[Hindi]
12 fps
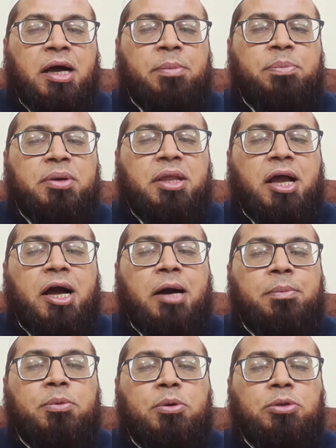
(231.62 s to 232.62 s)
अपने
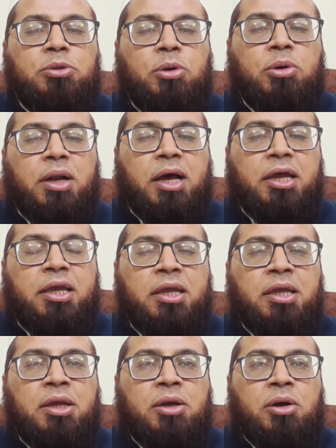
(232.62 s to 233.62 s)
आप को दोहराए
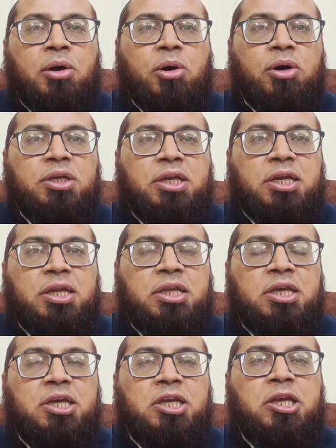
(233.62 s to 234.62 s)
और
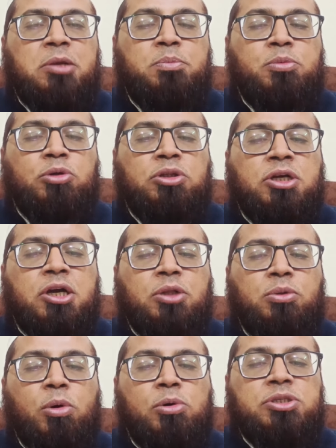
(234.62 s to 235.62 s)
इन्हीं बुत
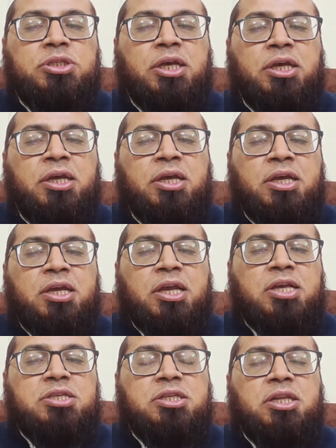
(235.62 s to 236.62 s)
कदों से
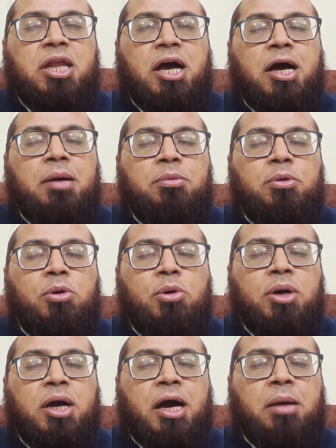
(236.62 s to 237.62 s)
इस्लाम
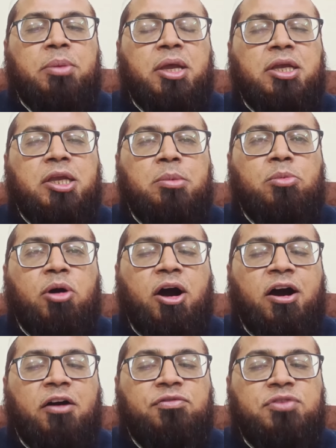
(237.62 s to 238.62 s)
को काबे के
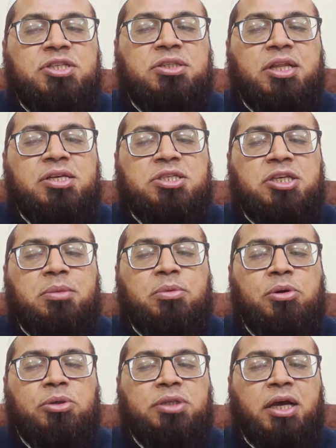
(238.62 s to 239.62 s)
मुहाफ़ नसीब हो